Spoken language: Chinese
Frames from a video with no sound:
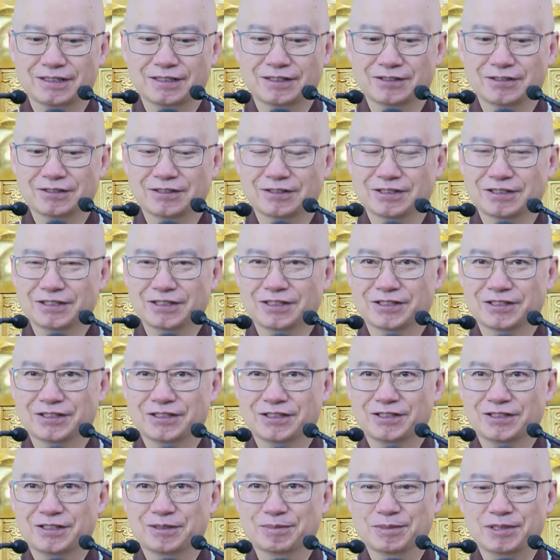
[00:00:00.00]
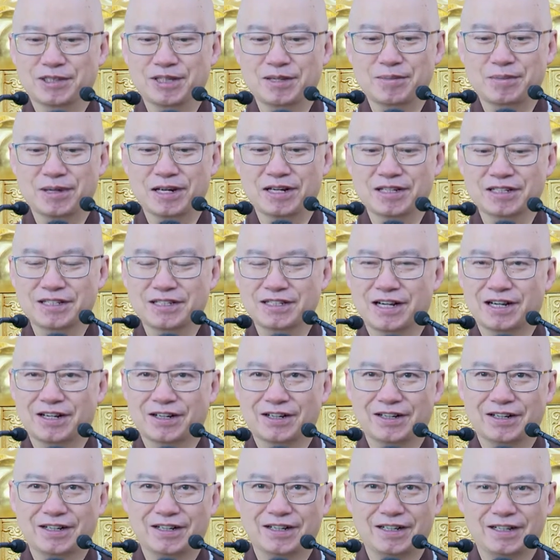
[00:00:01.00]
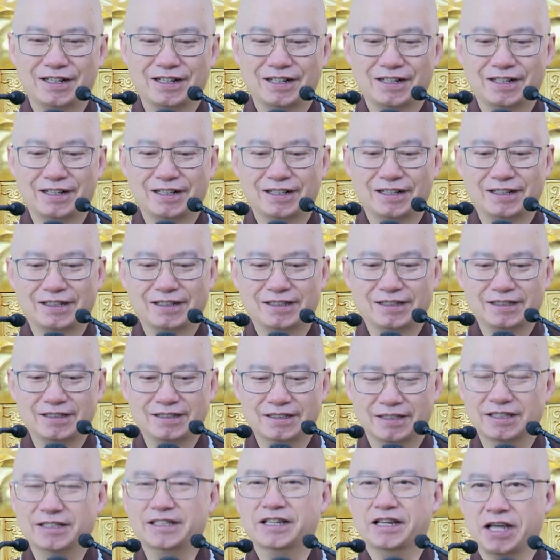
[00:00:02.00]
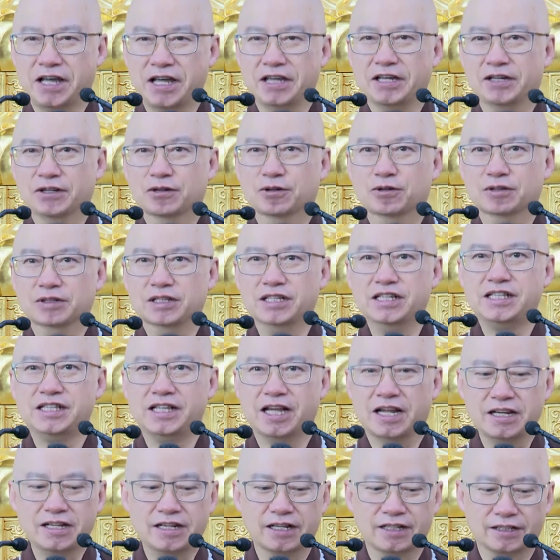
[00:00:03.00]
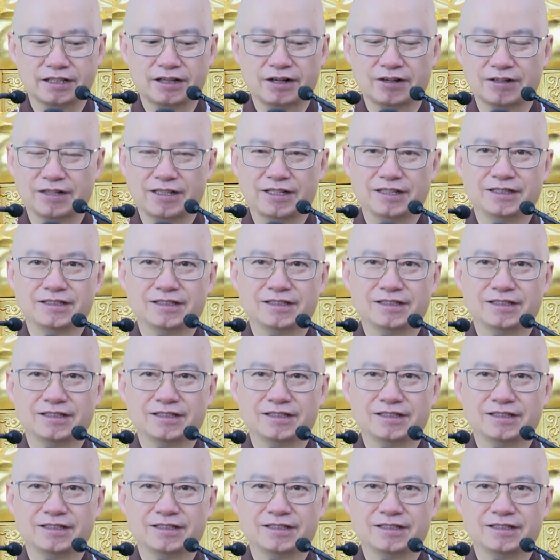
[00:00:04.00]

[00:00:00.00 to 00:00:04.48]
有有时候我们听别人讲啊，其实也有一点点道理，